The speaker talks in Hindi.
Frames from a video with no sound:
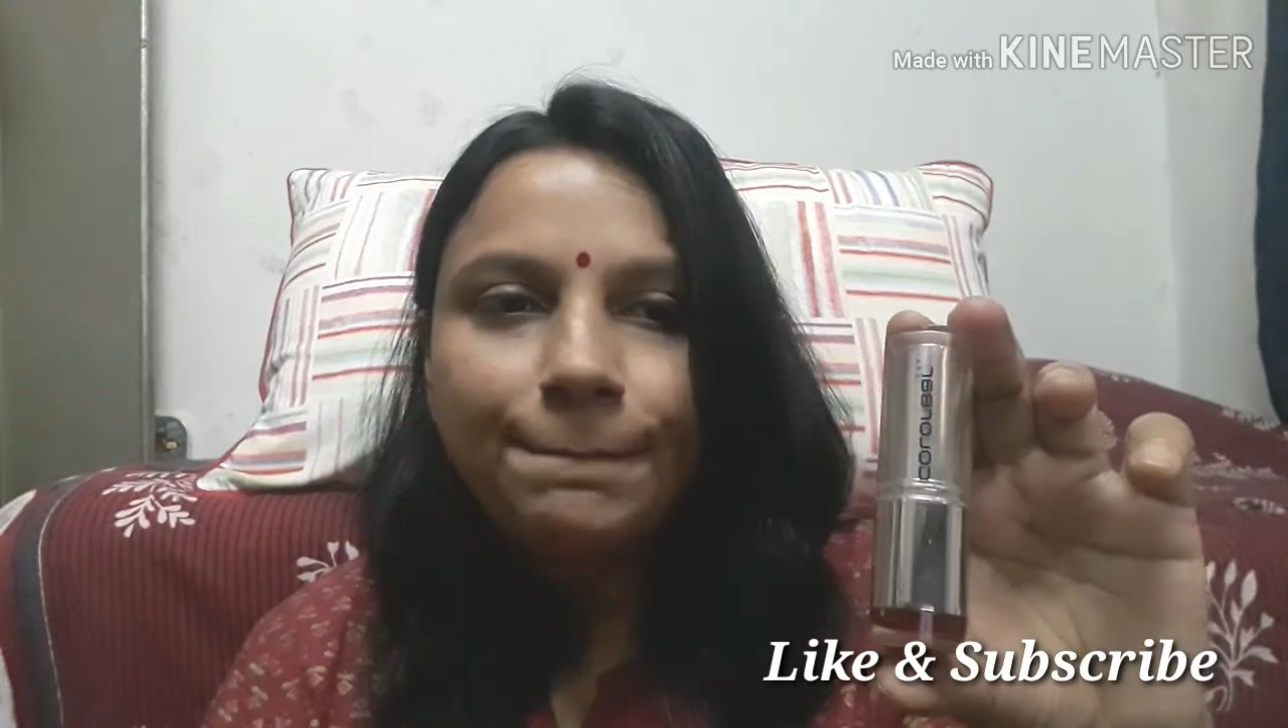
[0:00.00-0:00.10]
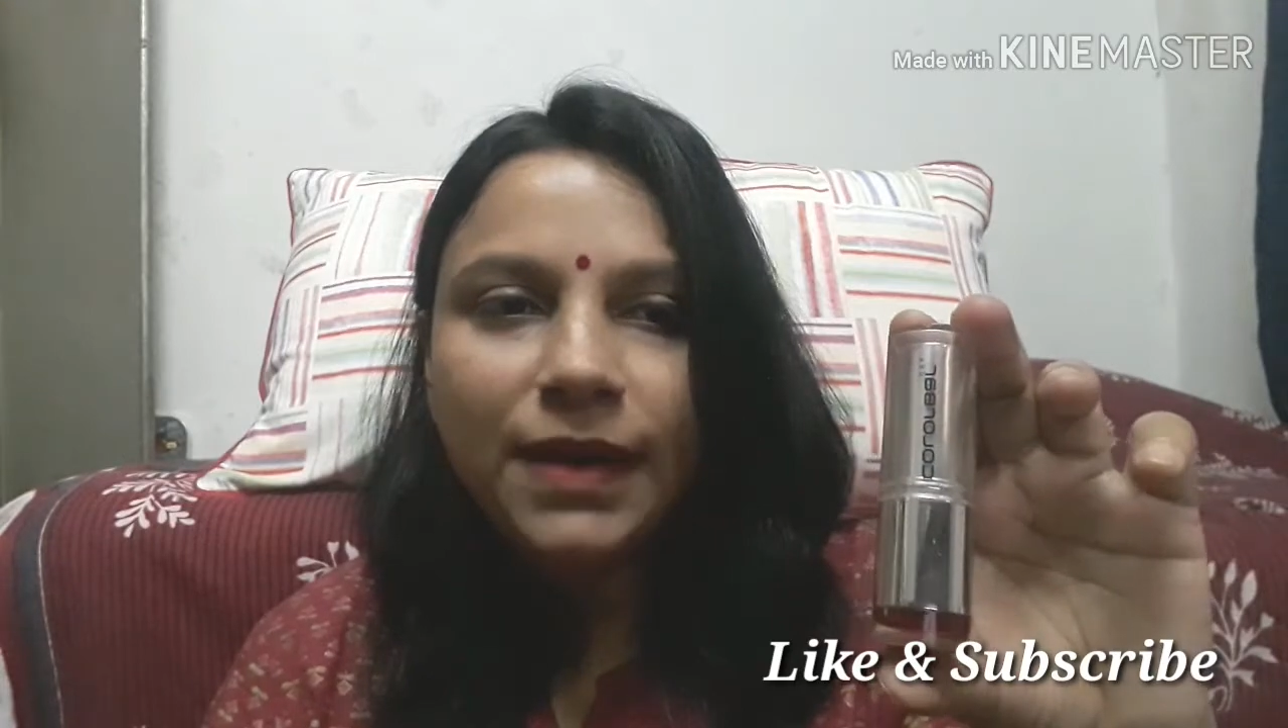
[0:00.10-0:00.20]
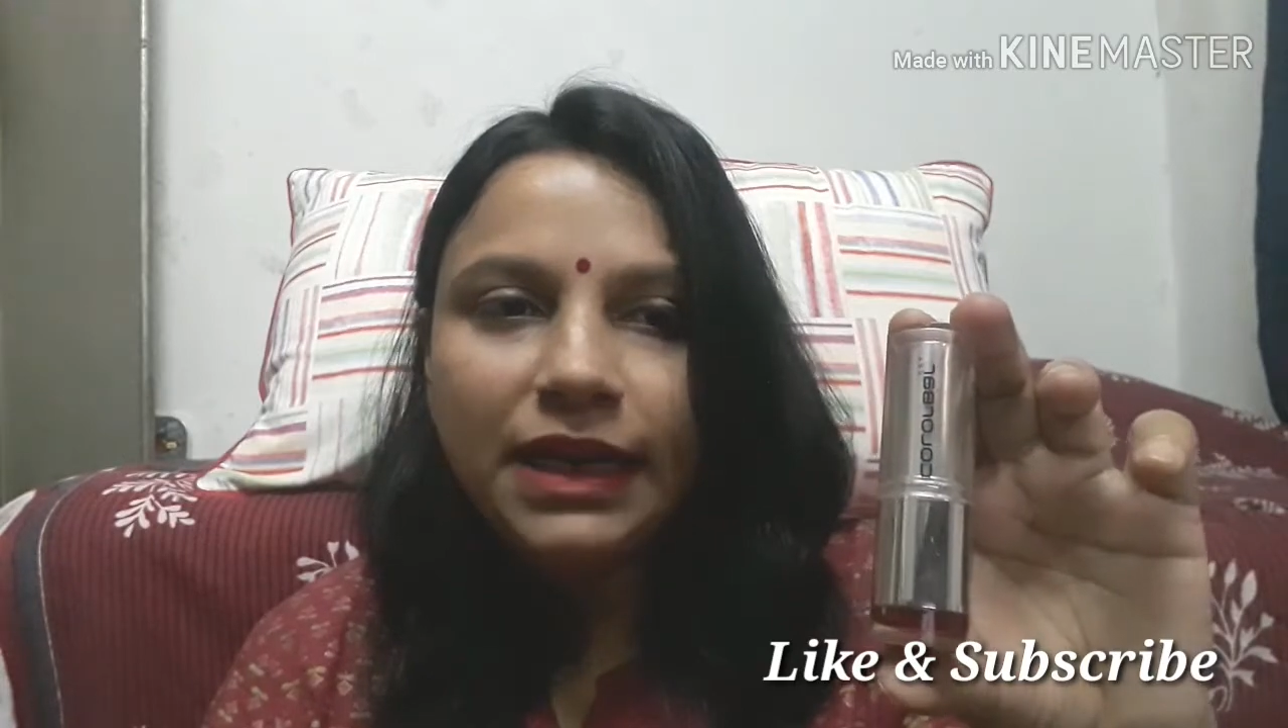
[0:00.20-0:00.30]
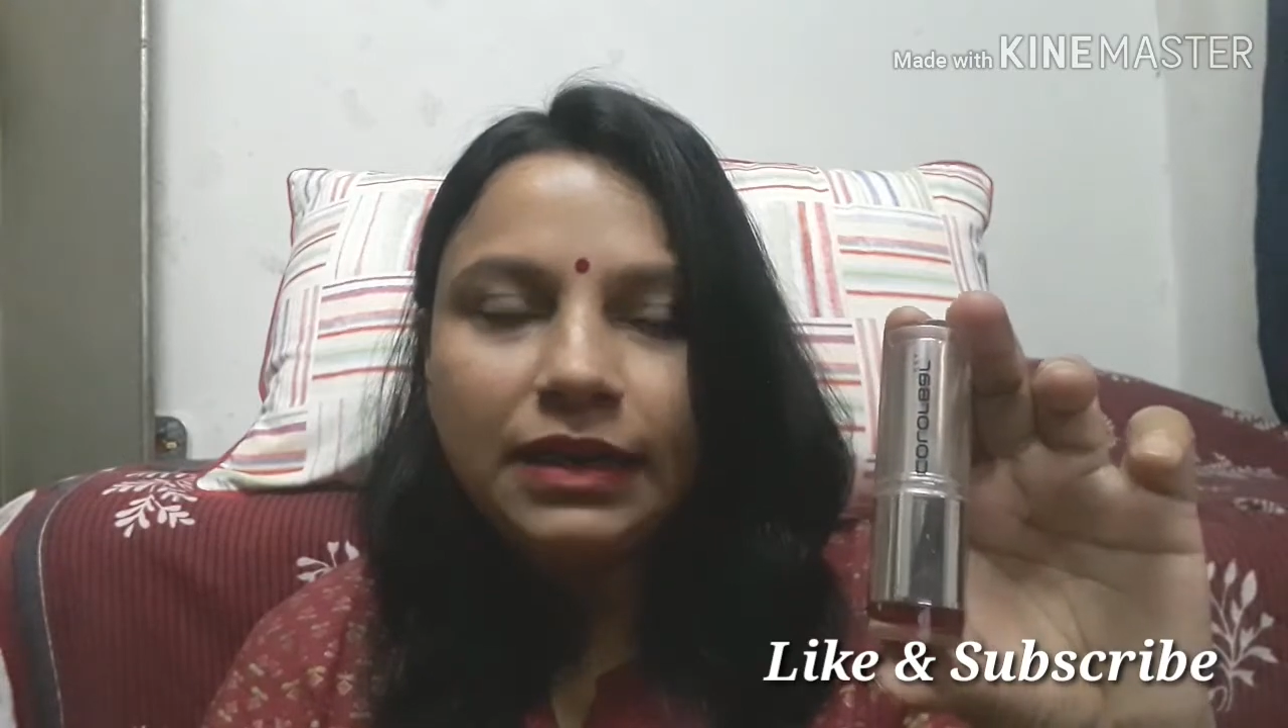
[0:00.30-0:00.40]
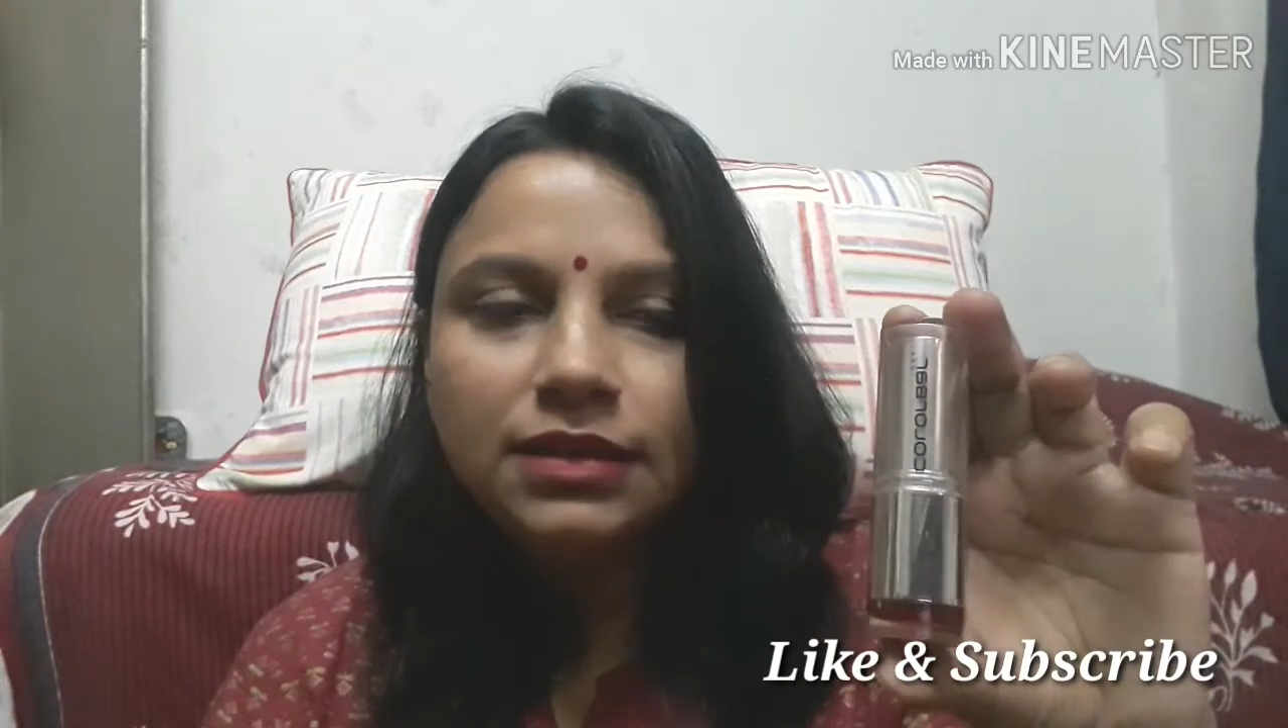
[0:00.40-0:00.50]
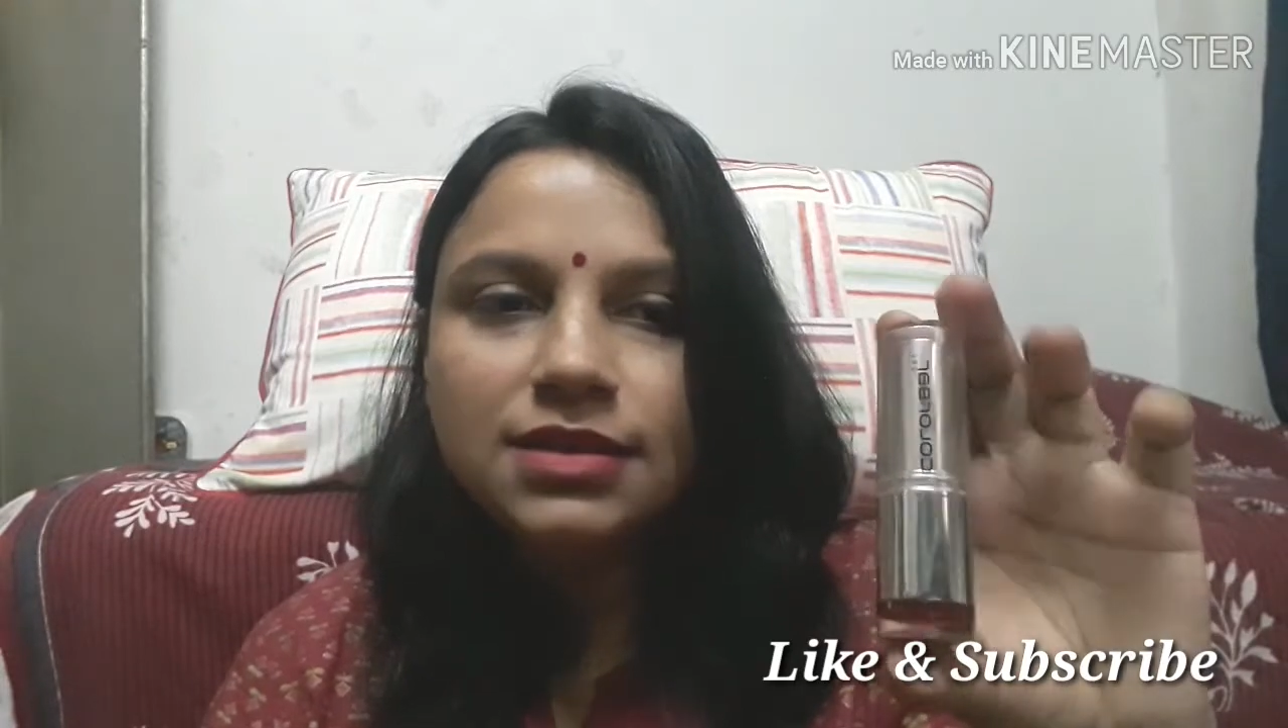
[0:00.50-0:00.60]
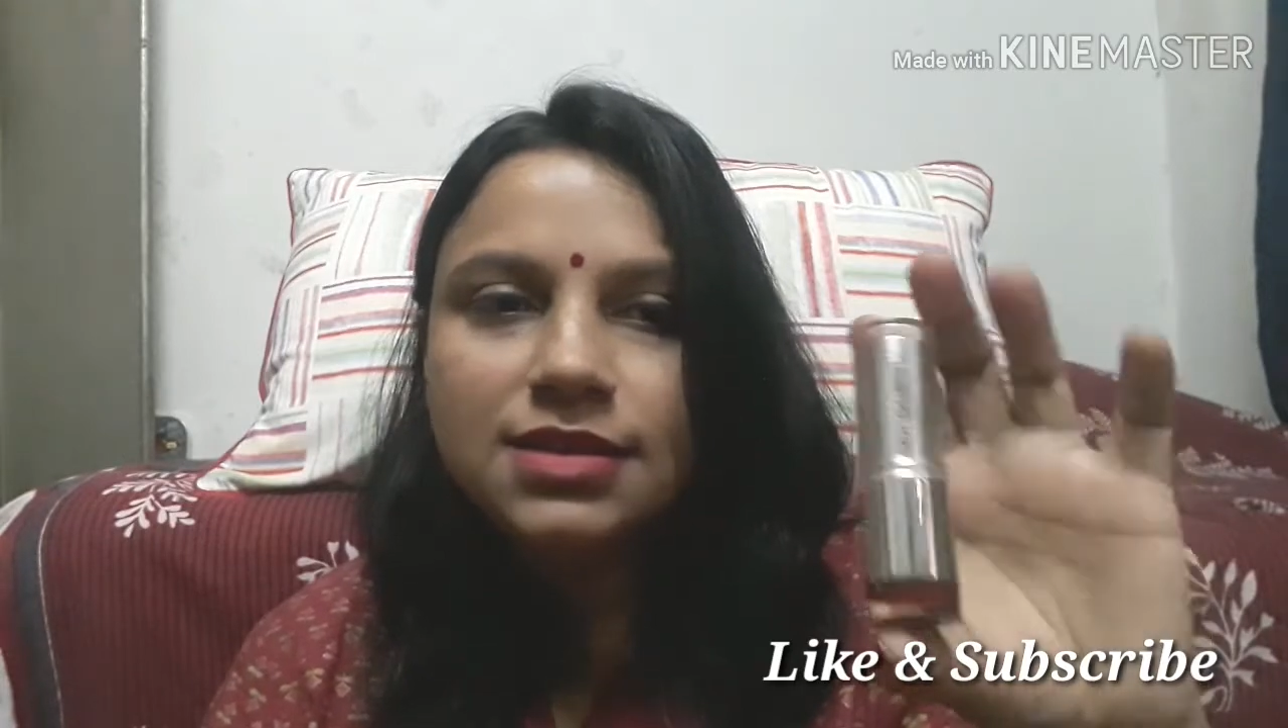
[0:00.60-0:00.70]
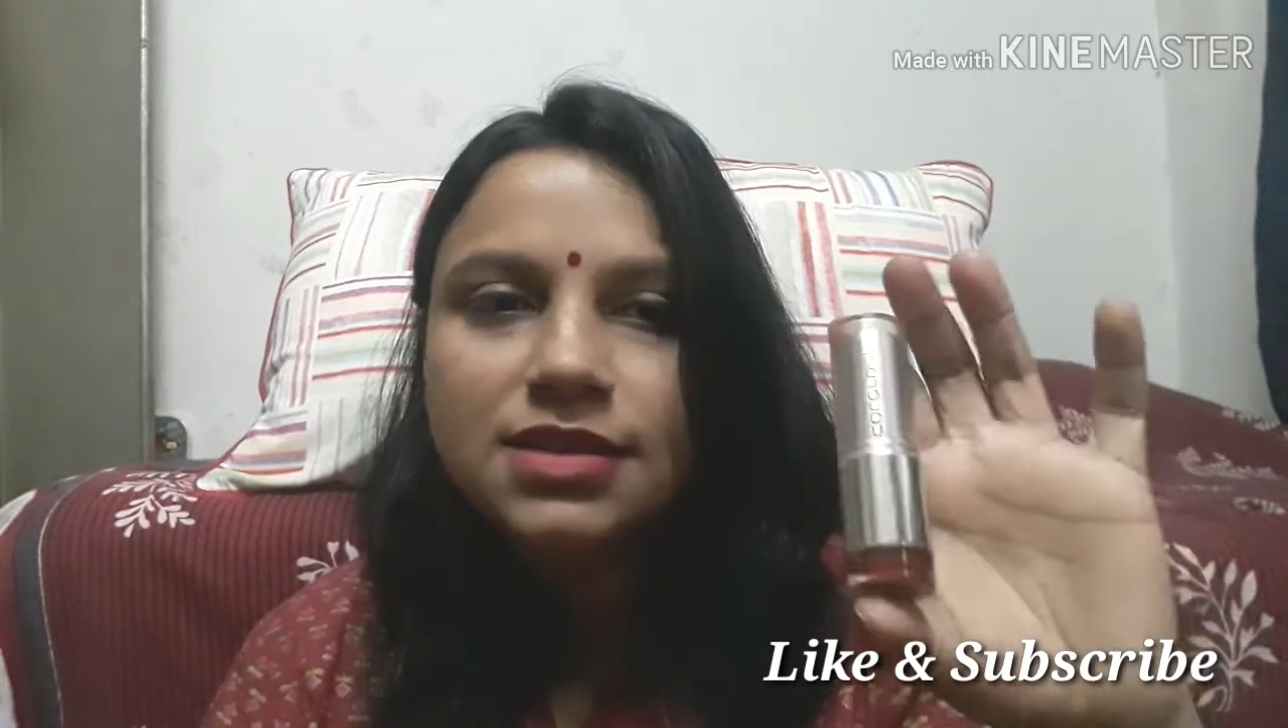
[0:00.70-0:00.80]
बट दिस